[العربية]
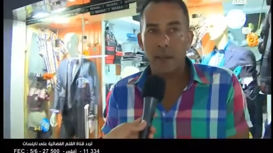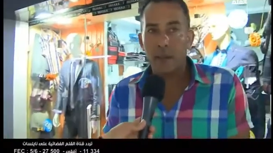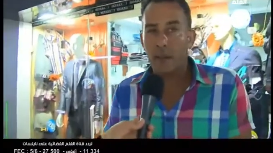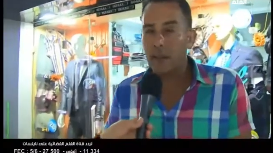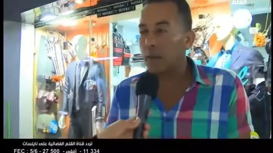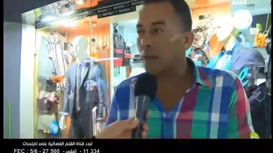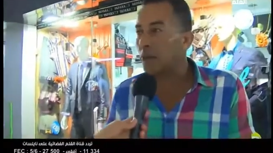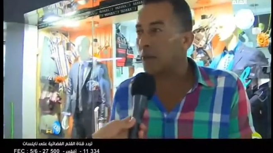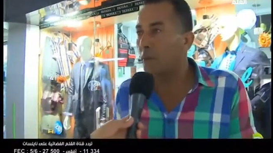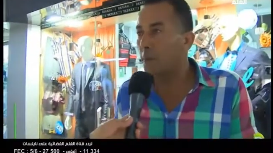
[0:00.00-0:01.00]
تحس حتى
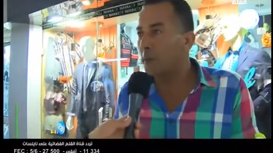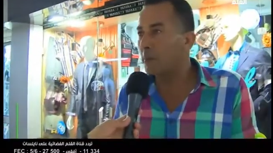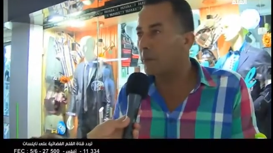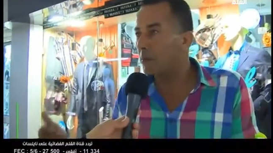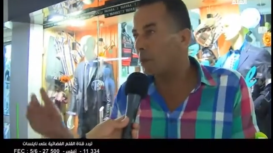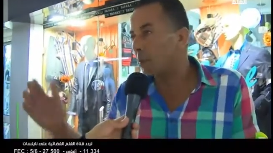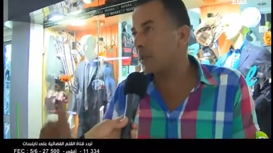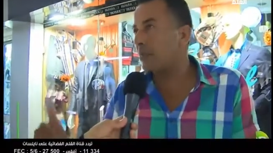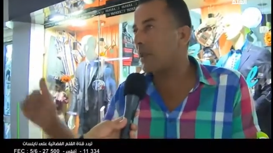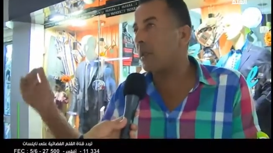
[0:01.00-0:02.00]
او نيفو دي بري ما ثماش
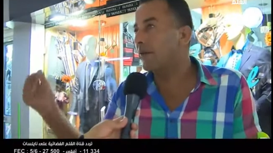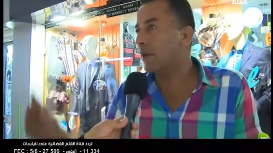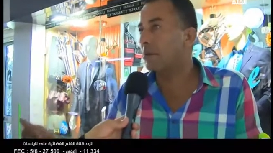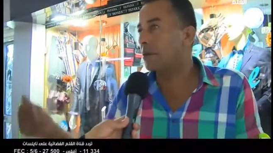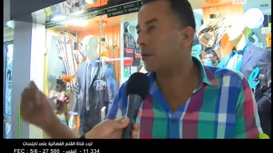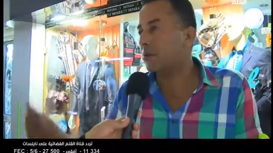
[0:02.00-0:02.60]
برشا متاعين 20%